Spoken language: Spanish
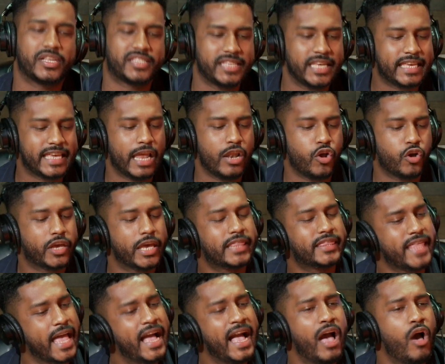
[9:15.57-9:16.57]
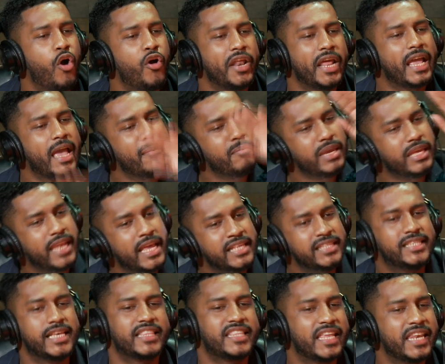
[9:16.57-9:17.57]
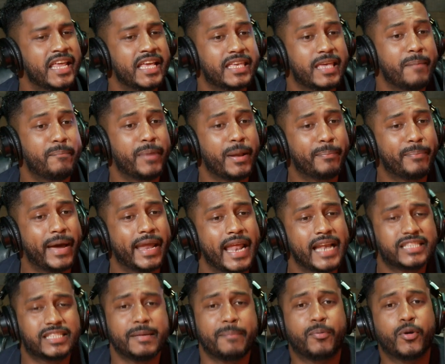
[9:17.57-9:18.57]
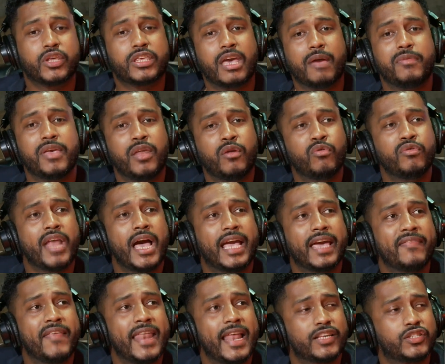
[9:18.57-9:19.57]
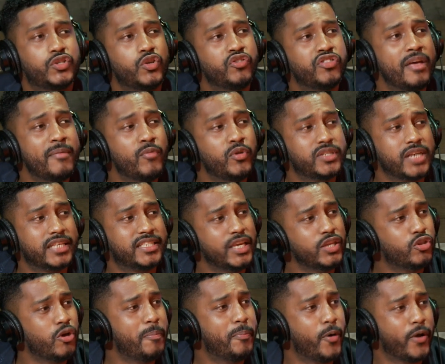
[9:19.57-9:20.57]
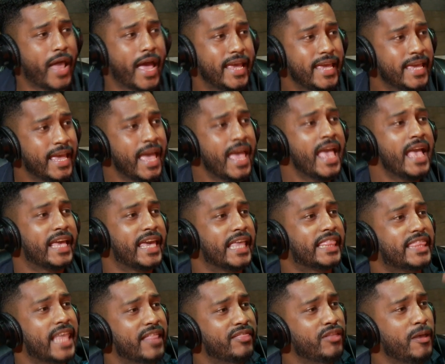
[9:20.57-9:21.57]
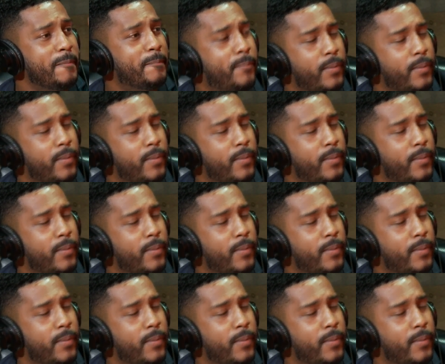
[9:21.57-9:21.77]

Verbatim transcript: Así que los que están ahora en eminencia tienen que prepararse porque viene una generación de muchachitos por ahí que están...